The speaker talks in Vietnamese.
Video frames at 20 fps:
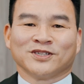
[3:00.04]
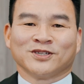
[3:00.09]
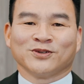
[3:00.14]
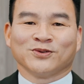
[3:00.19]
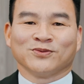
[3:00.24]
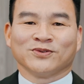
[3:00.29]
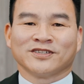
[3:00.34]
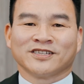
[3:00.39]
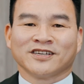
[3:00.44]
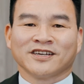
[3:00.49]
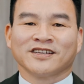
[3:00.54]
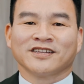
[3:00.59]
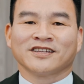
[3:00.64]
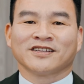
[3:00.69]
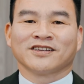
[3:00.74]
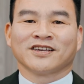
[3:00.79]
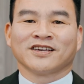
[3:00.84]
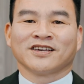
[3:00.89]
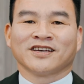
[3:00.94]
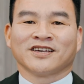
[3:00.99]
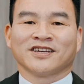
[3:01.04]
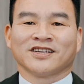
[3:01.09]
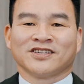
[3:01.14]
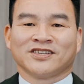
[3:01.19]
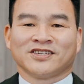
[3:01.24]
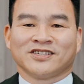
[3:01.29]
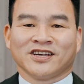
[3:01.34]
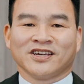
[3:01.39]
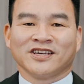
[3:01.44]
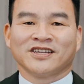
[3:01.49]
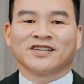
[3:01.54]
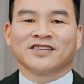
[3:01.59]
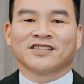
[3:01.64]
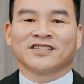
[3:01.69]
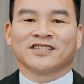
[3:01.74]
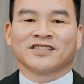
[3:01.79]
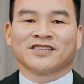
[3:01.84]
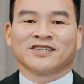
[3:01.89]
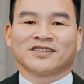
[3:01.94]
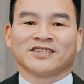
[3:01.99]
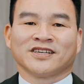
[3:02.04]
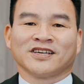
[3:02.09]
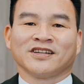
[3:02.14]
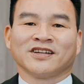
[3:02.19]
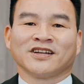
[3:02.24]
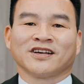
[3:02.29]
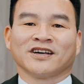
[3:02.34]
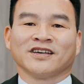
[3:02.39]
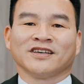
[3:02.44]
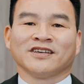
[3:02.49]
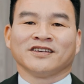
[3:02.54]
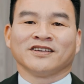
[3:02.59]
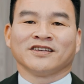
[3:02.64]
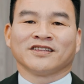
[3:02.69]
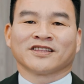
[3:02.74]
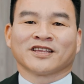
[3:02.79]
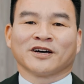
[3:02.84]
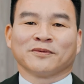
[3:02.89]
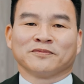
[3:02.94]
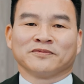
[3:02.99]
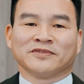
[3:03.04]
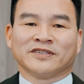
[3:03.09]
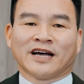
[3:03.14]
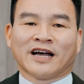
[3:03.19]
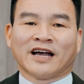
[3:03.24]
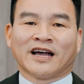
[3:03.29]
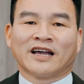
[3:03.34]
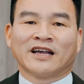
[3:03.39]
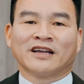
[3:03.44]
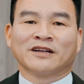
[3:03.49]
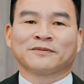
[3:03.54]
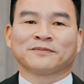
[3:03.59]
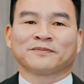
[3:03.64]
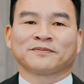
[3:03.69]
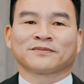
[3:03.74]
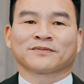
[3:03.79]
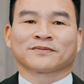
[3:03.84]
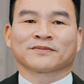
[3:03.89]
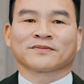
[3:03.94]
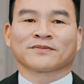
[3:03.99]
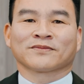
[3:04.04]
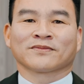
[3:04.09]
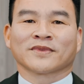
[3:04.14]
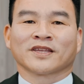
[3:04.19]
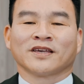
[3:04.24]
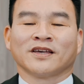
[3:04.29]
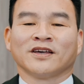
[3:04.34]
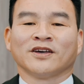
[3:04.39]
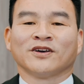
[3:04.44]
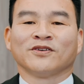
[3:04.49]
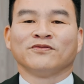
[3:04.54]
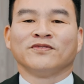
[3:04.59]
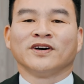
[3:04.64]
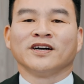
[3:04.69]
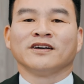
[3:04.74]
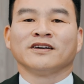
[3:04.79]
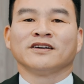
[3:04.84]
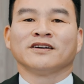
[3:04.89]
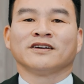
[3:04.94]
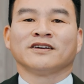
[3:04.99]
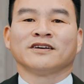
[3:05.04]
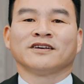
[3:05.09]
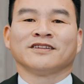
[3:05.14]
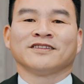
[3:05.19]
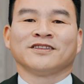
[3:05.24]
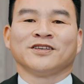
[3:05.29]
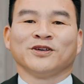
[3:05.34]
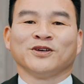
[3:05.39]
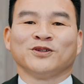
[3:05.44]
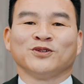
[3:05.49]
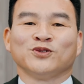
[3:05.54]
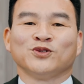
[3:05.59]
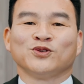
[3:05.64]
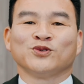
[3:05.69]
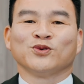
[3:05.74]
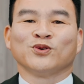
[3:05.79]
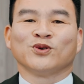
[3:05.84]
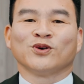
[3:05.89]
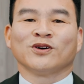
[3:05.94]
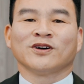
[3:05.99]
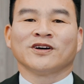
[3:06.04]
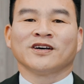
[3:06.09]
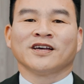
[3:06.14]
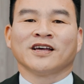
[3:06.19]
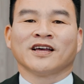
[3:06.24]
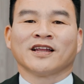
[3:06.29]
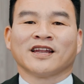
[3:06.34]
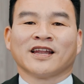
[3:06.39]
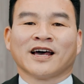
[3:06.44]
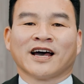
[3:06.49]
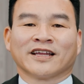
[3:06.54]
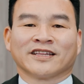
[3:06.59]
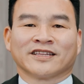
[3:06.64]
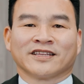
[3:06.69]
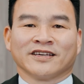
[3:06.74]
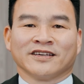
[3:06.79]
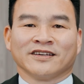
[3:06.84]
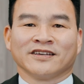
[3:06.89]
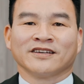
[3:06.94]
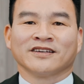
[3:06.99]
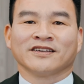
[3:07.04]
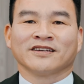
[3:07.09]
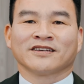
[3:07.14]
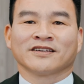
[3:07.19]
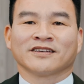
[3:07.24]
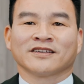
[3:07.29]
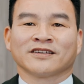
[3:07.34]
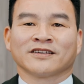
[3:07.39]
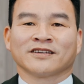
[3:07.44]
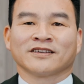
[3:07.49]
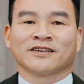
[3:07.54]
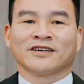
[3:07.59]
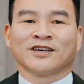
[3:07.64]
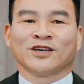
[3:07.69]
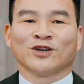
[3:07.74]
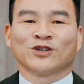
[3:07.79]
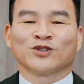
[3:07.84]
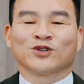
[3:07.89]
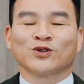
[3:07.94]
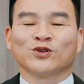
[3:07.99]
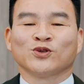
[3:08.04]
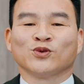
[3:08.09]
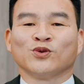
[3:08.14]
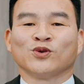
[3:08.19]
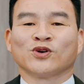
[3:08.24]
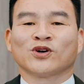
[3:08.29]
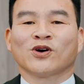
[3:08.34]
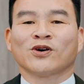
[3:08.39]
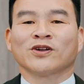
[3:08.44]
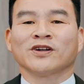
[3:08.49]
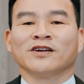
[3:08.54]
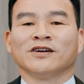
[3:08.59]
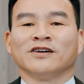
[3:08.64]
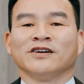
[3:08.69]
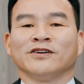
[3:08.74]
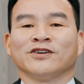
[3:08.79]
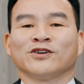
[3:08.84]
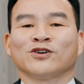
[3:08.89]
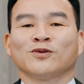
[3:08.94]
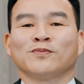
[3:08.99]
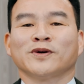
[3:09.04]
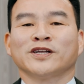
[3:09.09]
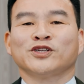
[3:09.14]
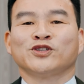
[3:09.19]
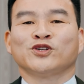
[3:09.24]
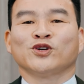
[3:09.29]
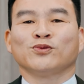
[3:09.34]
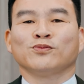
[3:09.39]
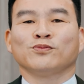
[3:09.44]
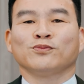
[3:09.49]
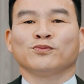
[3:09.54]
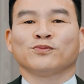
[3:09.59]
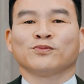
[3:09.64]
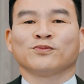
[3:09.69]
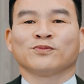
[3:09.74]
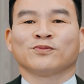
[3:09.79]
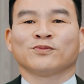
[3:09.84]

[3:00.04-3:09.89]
chịu chết, chết trên cây thập giá. Vâng, Thiên Chúa là thế. Cho dù con người có bất trung,